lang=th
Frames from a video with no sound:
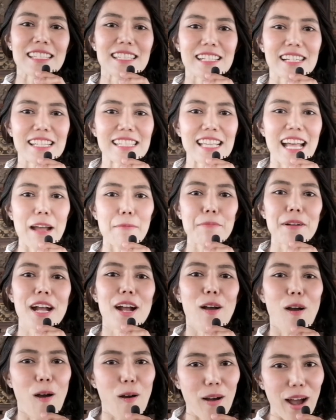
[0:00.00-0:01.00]
เจรจาเพื่อ
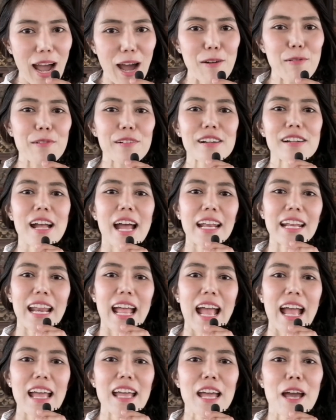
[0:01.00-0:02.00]
ขอเข้าเรือนนะ